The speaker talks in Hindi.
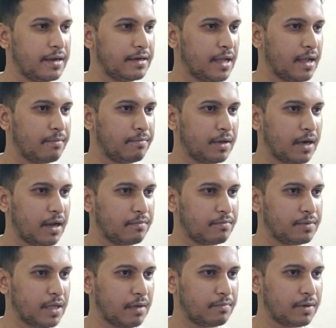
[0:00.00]
एंड यहाँ पर
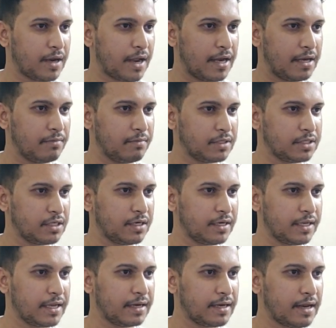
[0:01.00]
आप यहाँ पर एनिमेशन
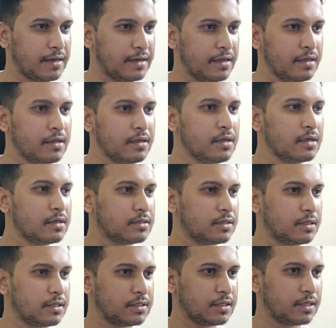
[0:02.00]
रिगिंग डालिए
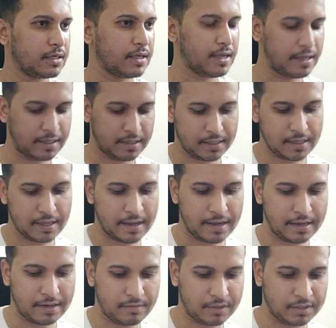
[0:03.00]
सर्च करके ये देखिए
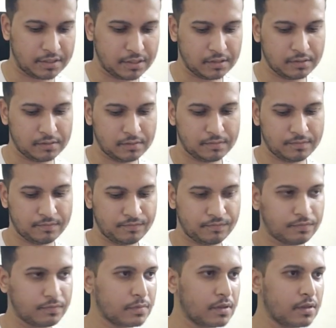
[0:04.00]
एनिमेशन
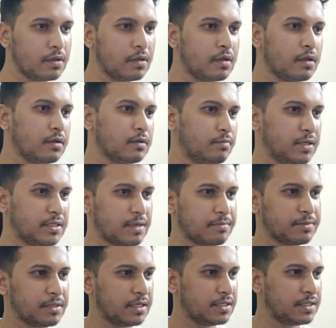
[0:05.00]
बस
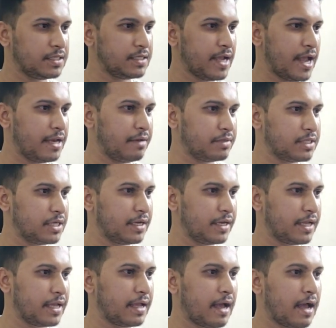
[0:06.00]
आप सर्च कीजिए एनिमेशन
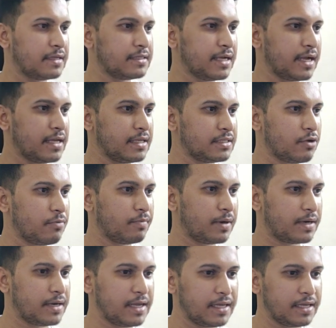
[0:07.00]
रिगिंग आ जाएगा इसके
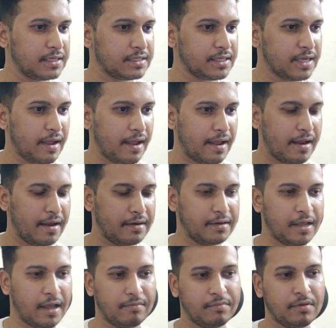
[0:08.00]
ऊपर क्लिक कीजिए
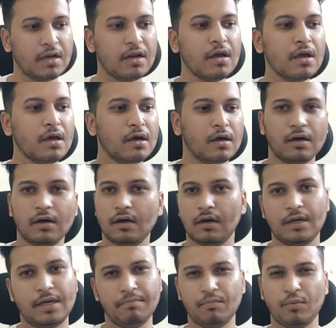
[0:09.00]
एंड यहाँ पर
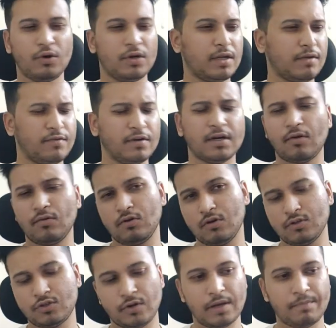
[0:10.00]
इम्पोर्ट या फिर
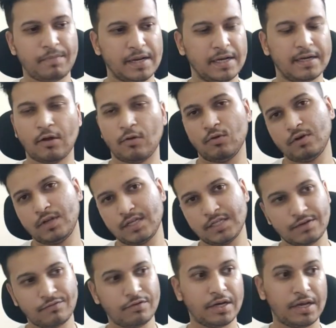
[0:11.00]
डाउनलोड जो है पहले डाउनलोड
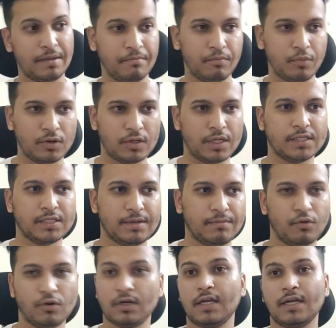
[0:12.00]
कीजिए फिर इम्पोर्ट कीजिए
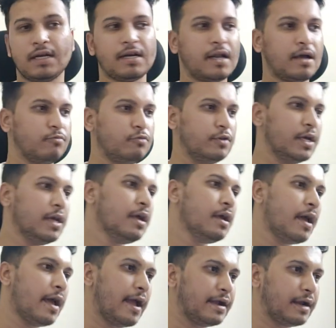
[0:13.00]
इम्पोर्ट करना ना भूले
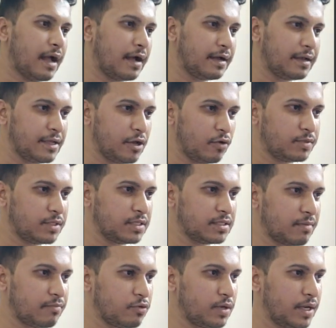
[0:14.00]
एंड अगर ये
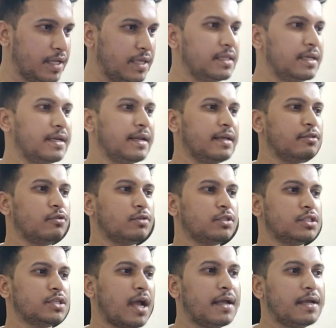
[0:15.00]
ऑप्शन आपको नहीं दिख रहे तो
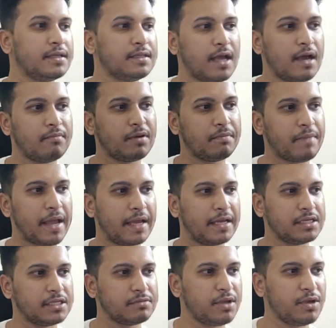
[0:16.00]
शायद यहाँ पर
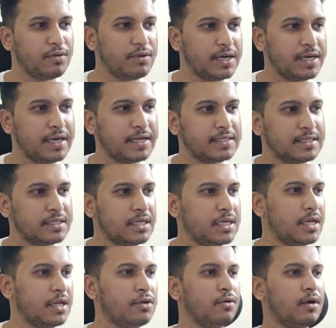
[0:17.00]
पैकेजेस में यूनिटी
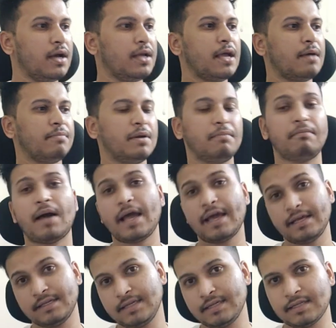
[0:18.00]
रजिस्ट्री नहीं होगा यहाँ पर
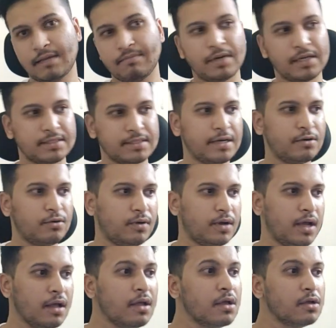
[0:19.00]
माई एसेट्स आपका सेट
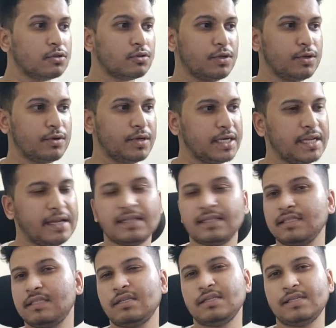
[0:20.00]
होगा तो यूनिटी
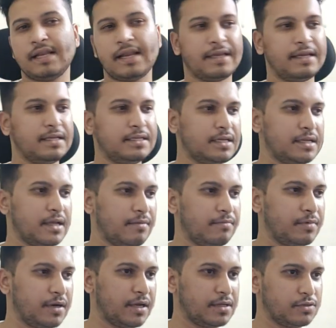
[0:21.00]
रजिस्ट्री सिलेक्ट कीजिए यहाँ
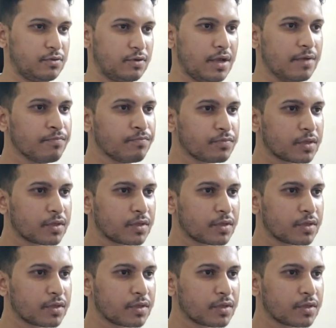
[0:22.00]
पर गए ओके